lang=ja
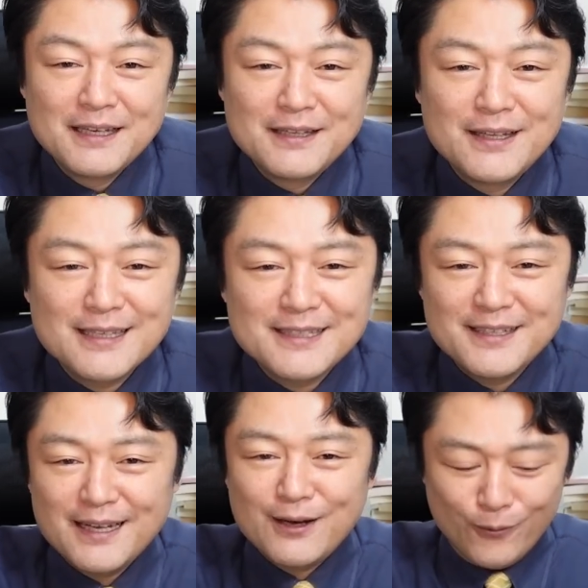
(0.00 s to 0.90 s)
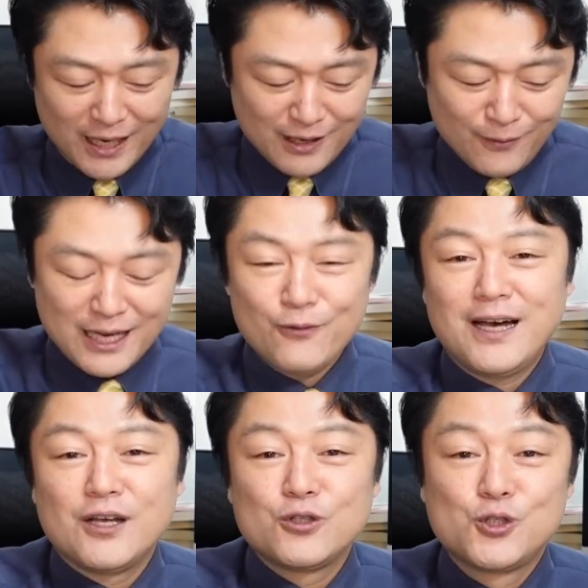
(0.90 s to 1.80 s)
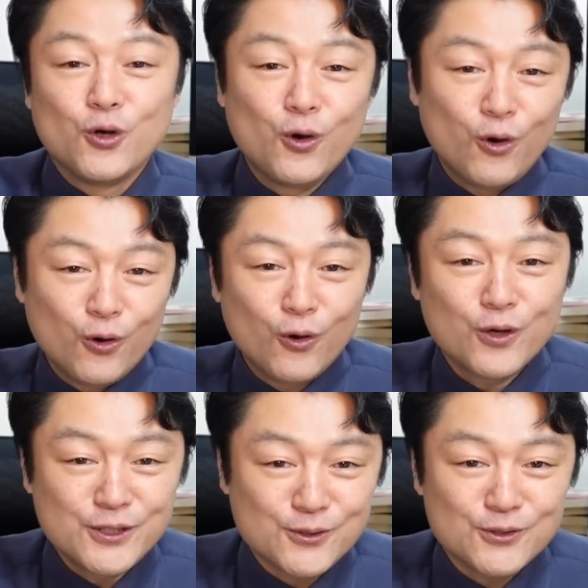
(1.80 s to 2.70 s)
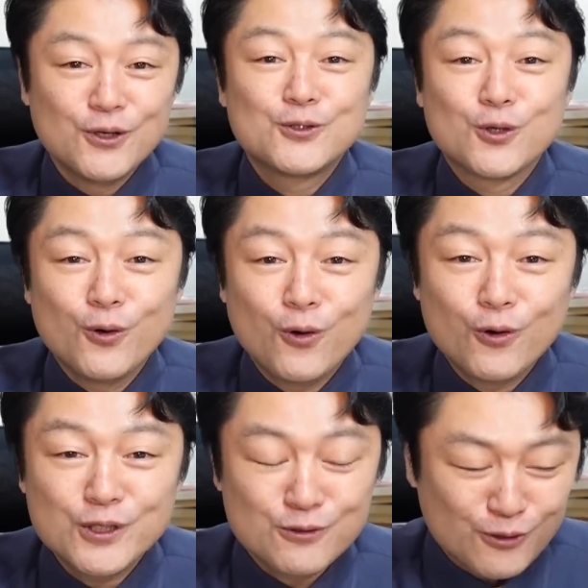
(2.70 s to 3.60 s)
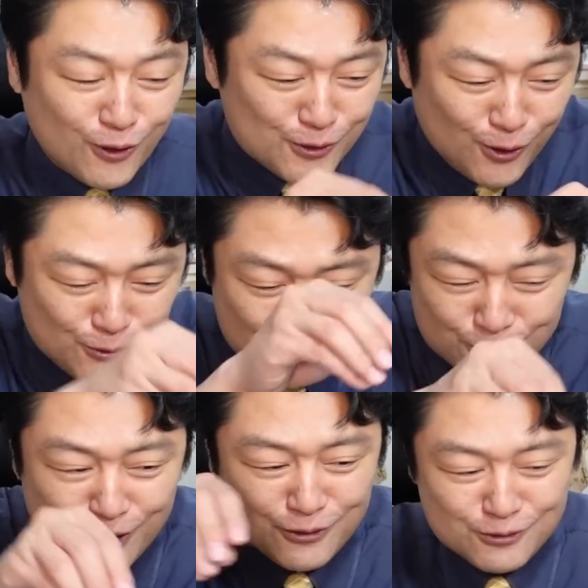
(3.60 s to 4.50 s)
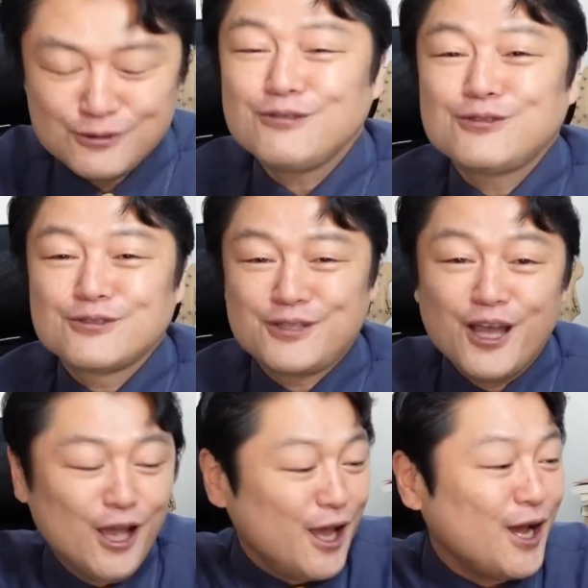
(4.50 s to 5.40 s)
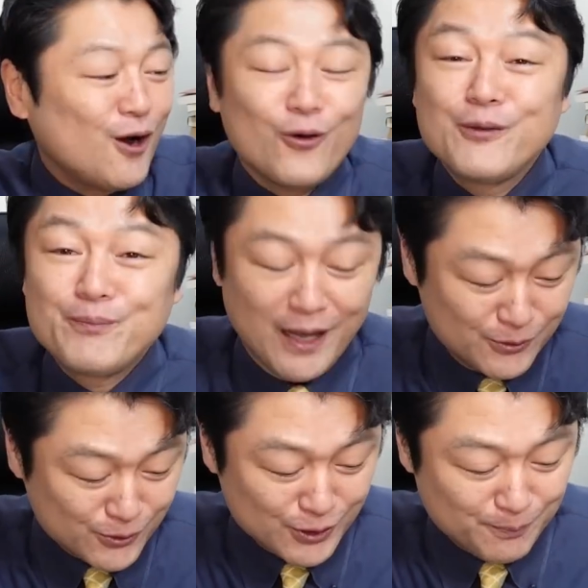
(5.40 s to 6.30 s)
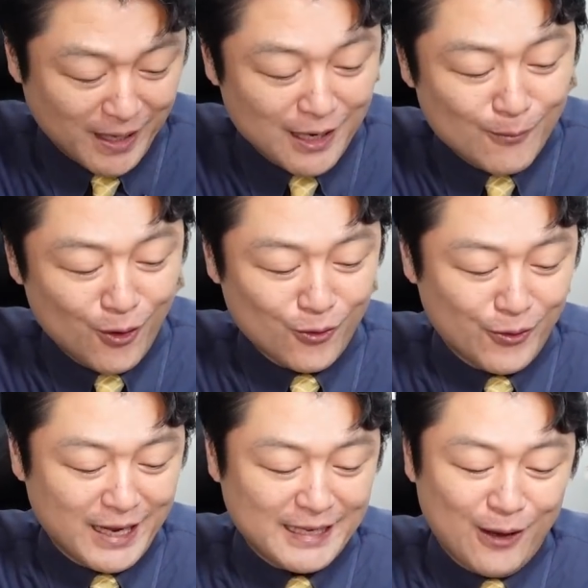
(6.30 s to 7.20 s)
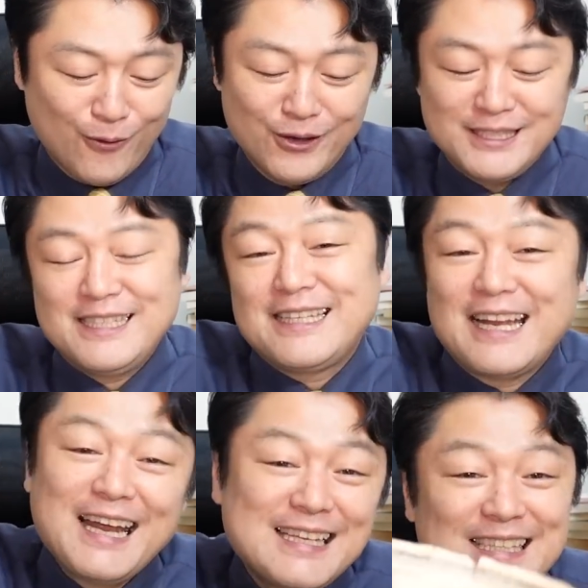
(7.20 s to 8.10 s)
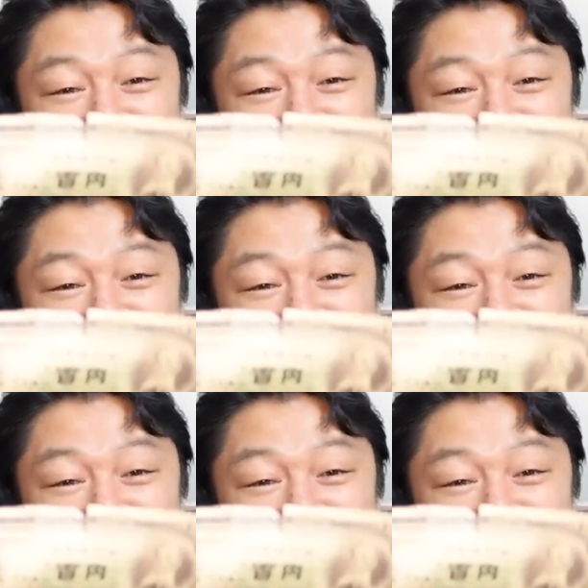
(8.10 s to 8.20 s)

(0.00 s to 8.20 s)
なぜなら我々は情報貴族。情報貴族だから搾取、搾取、搾取して、笑顔いっぱい、服いっぱい。もうこれがね、美味しいったら、嵐